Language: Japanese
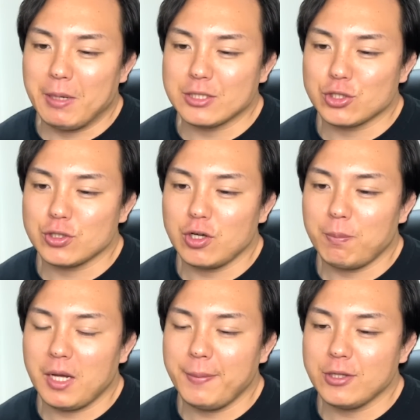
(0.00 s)
まあ14
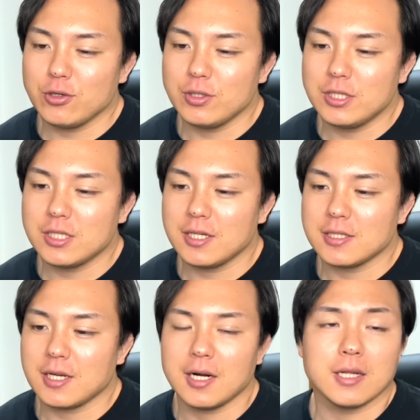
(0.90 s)
枚目という位置で
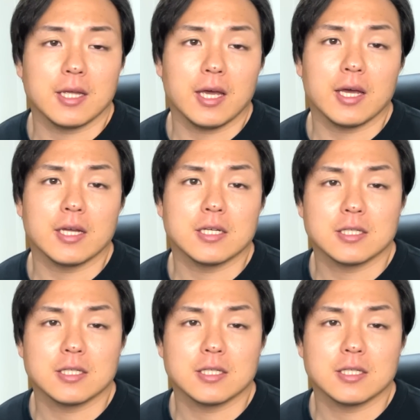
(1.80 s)
すからね